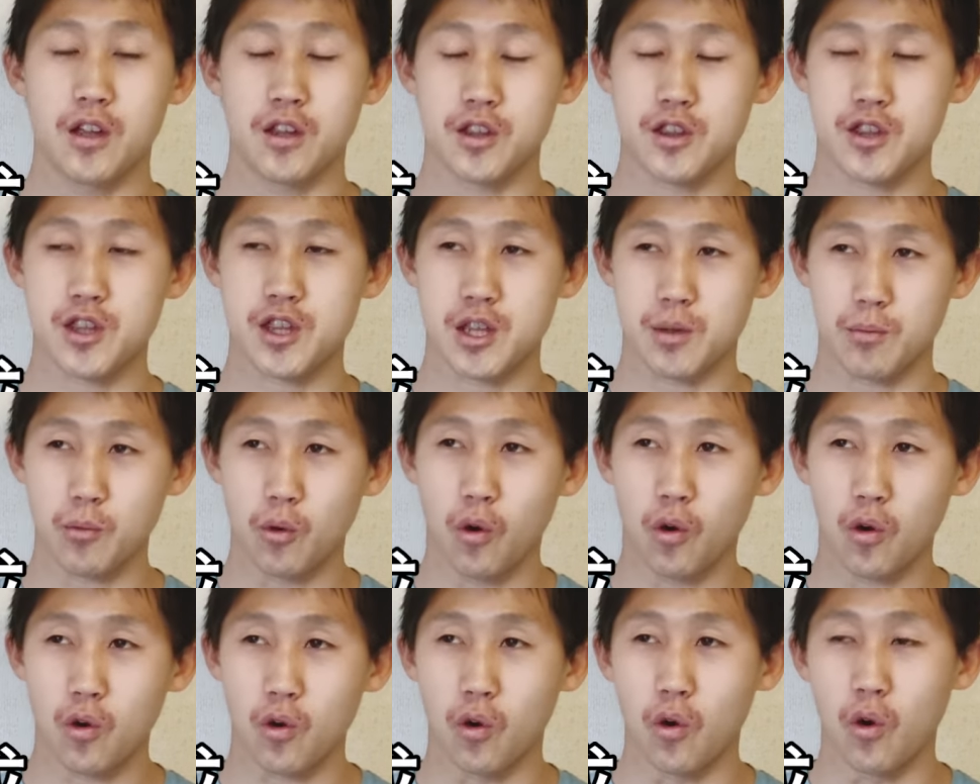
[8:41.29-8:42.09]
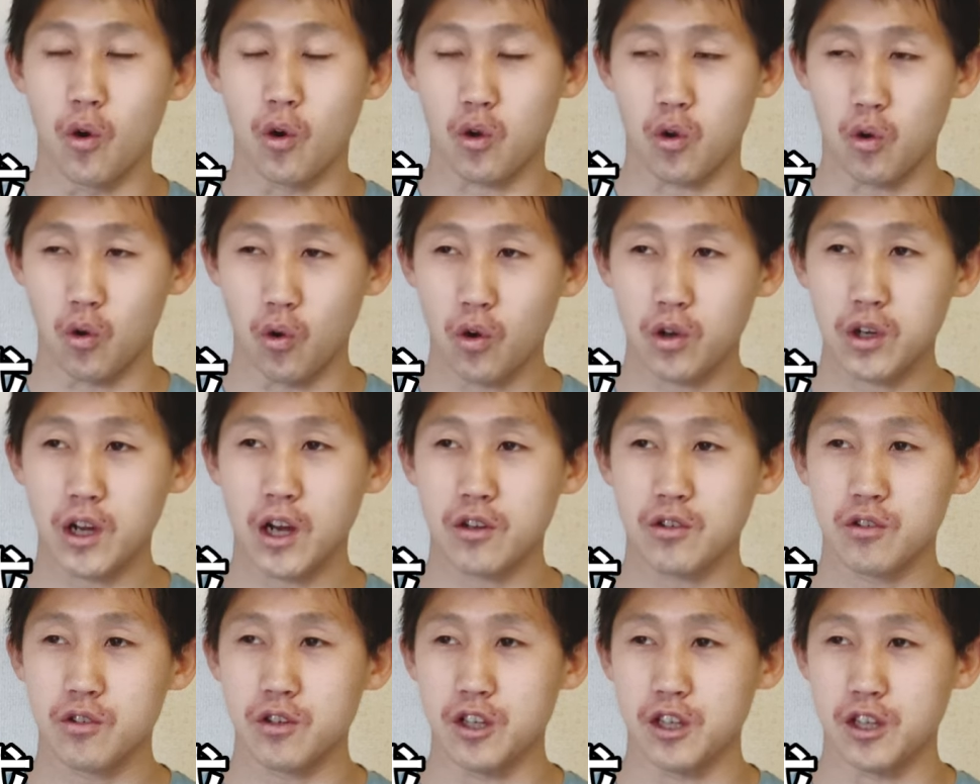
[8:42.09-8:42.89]
志望校合
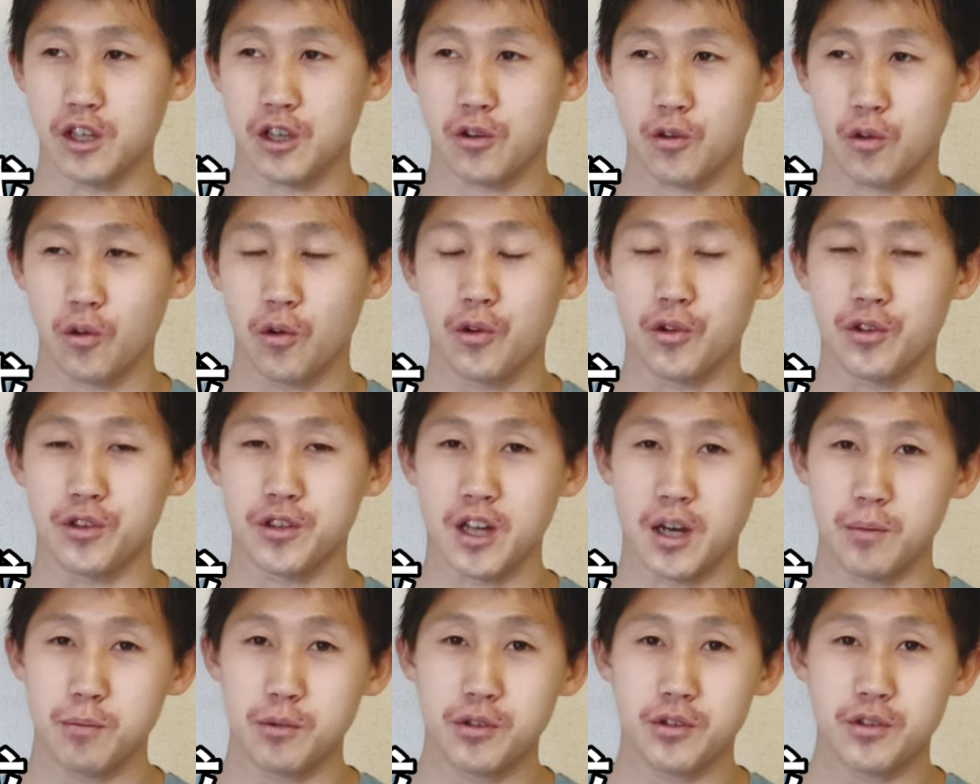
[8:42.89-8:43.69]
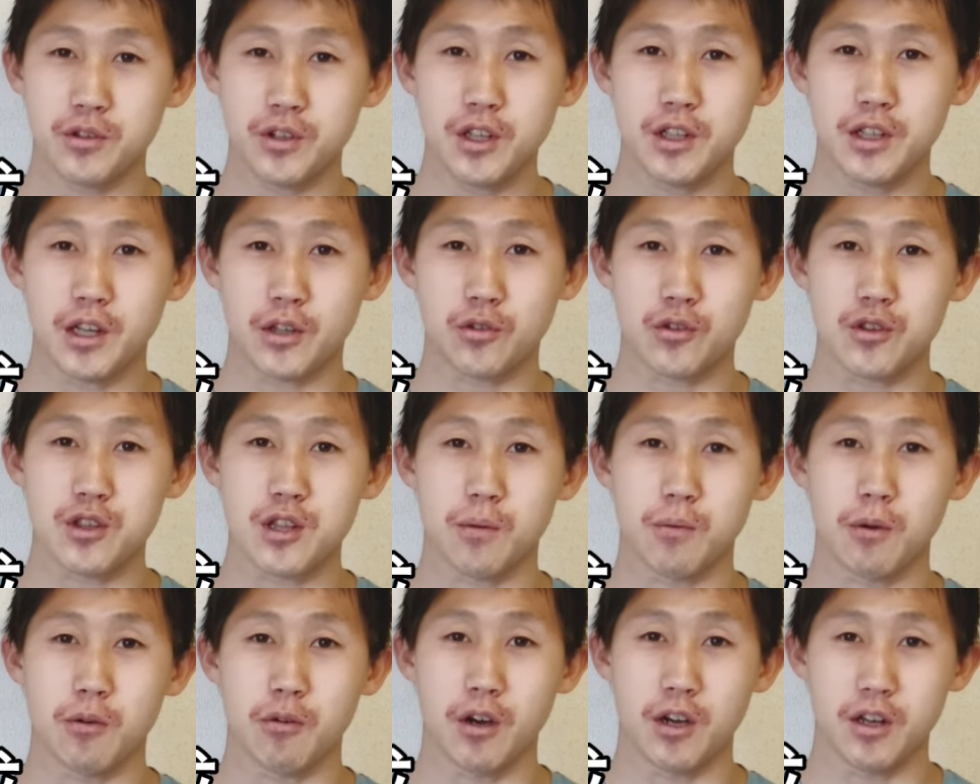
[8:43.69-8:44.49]
格イコールサブスリーだとし
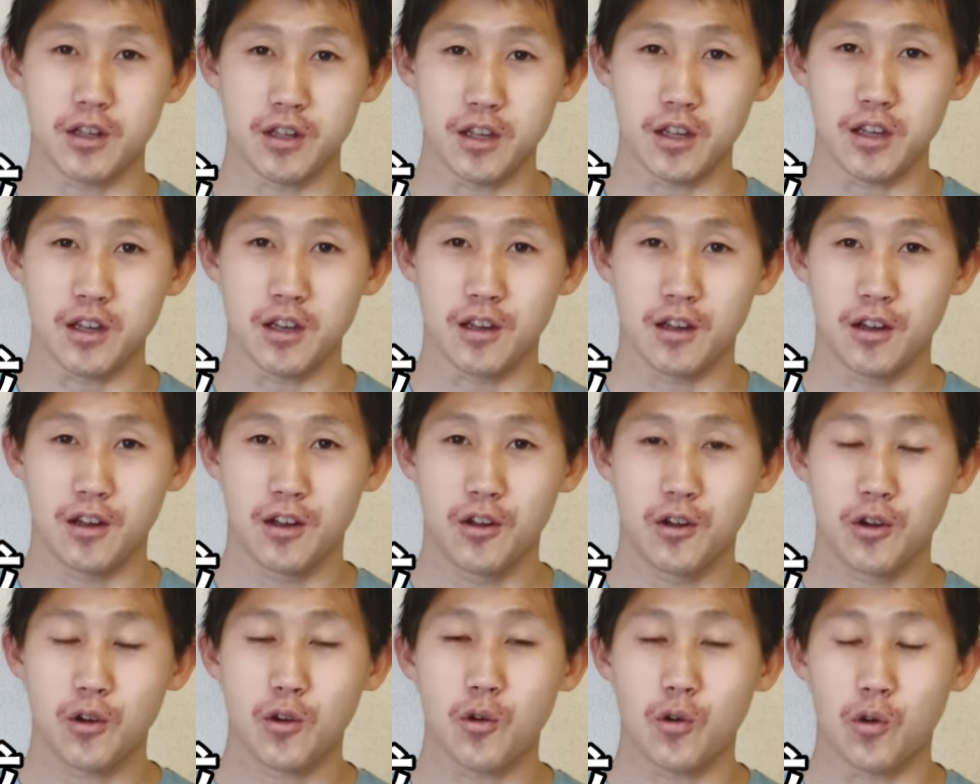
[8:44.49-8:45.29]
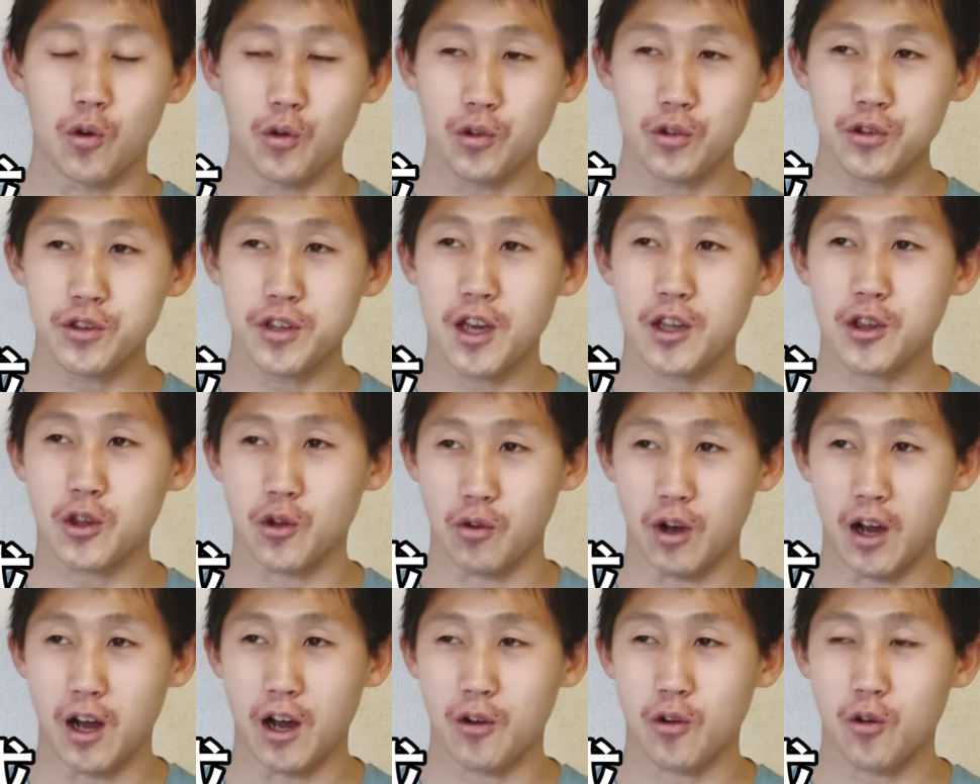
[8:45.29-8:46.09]
た場合に、この生徒
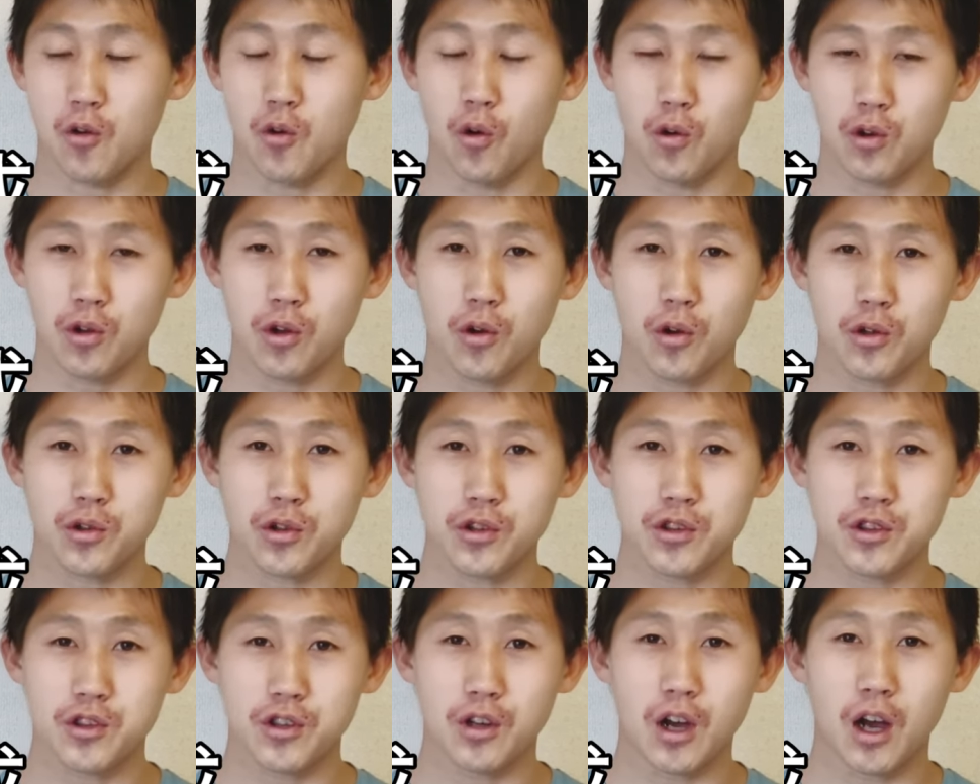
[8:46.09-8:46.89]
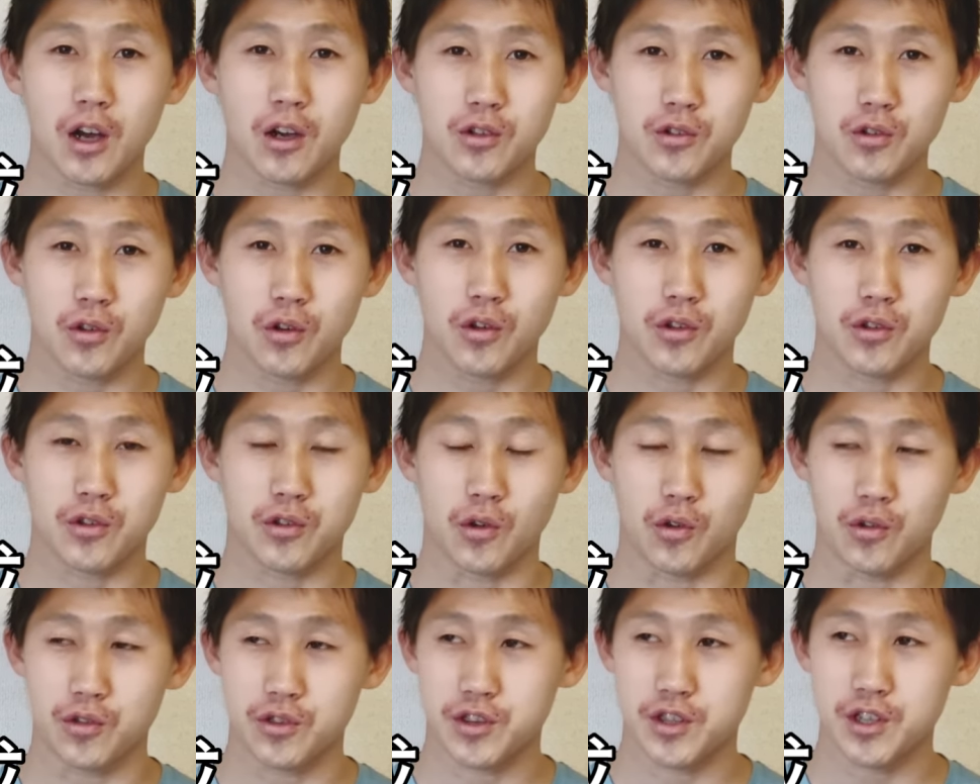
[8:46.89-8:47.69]
は国語と数学の
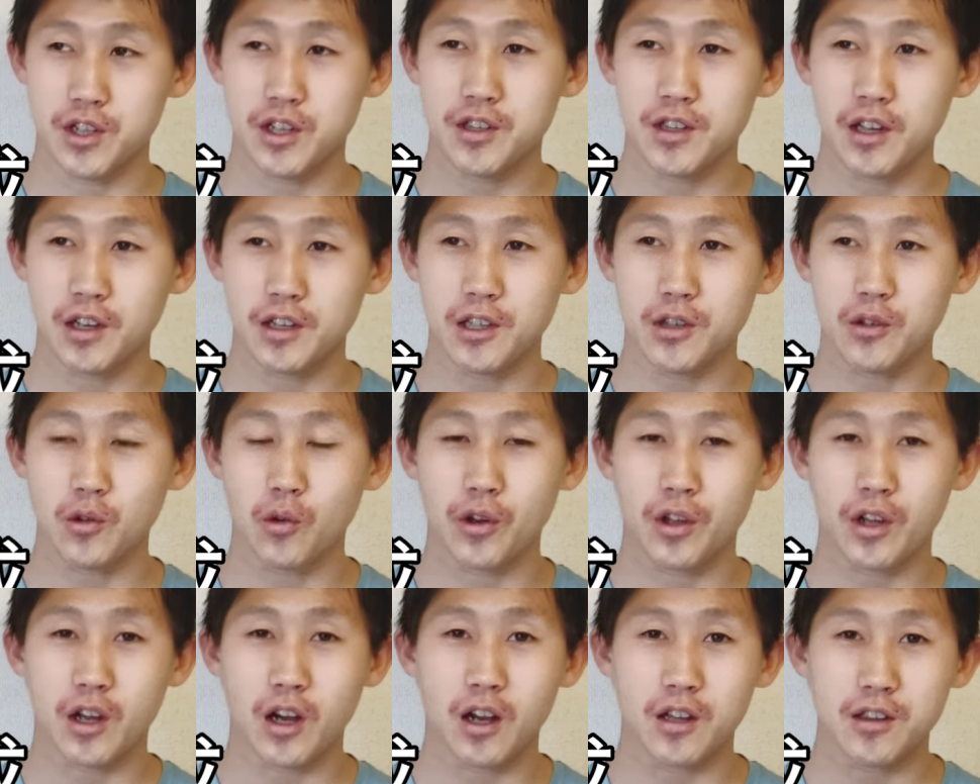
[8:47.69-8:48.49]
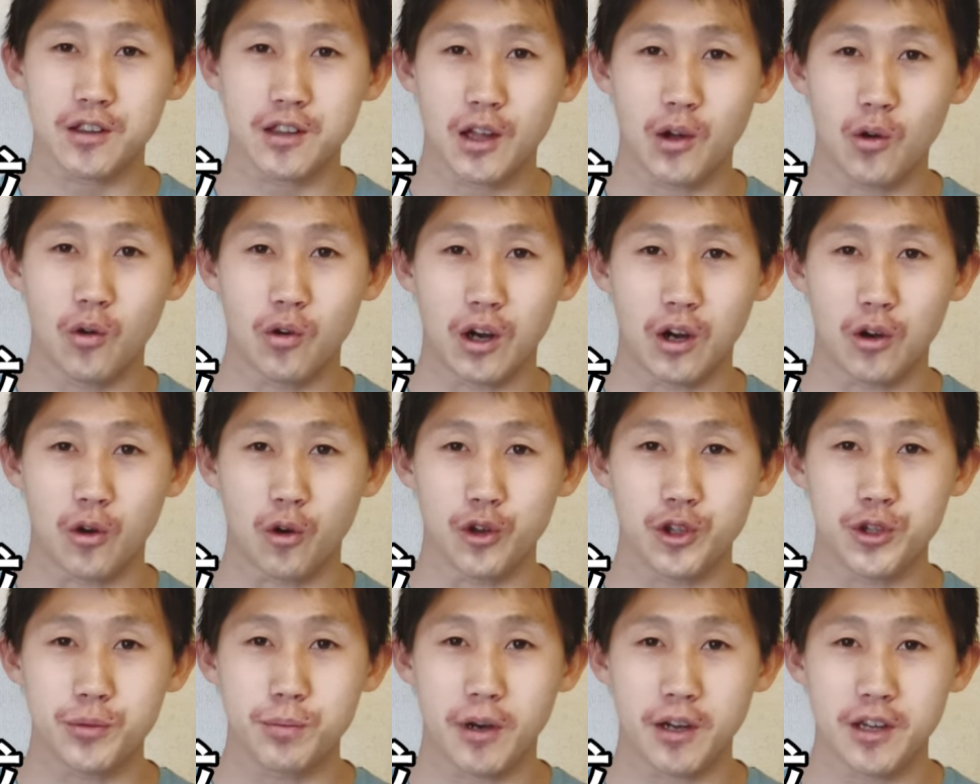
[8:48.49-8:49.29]
どっちに先取り掛かった方が
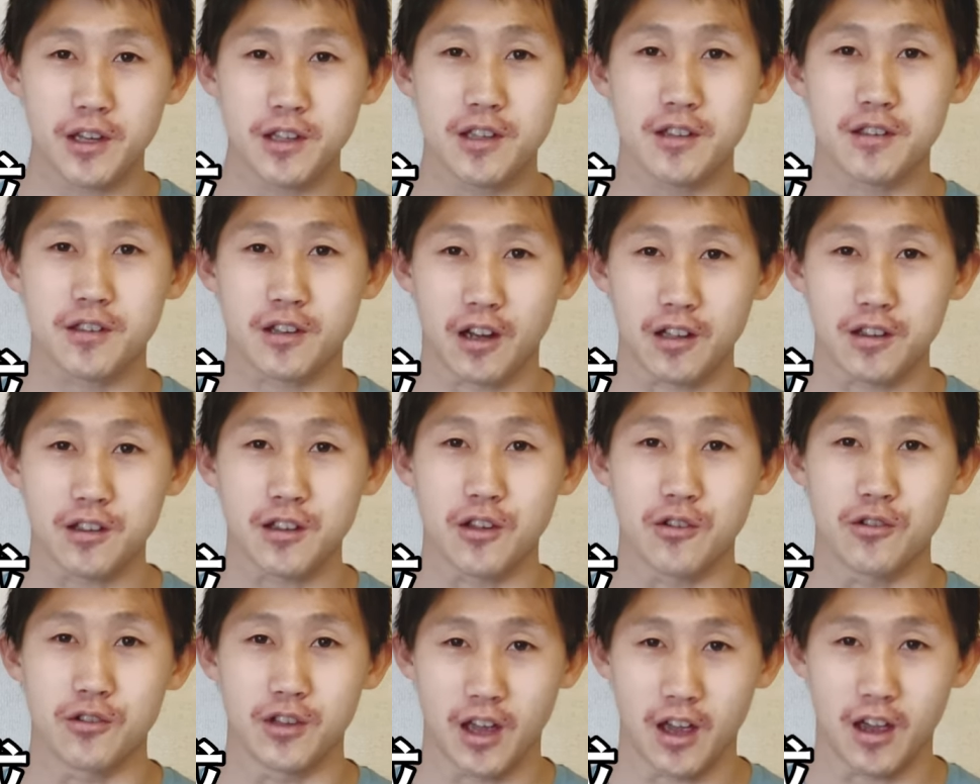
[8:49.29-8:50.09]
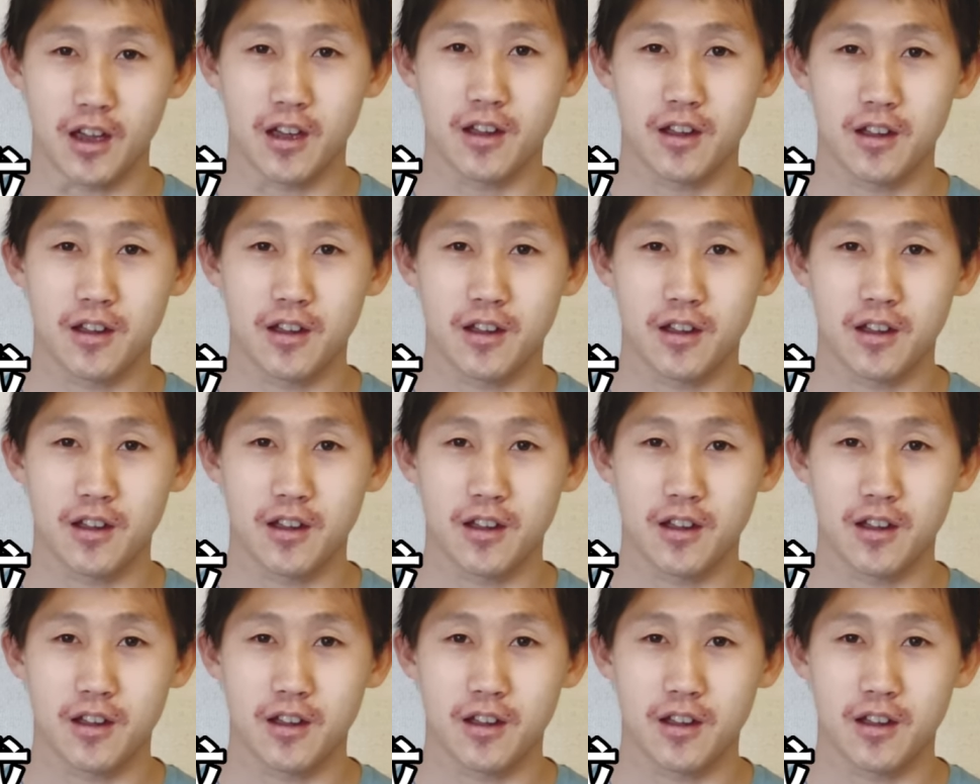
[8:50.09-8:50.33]
コスパいいですかっていうね。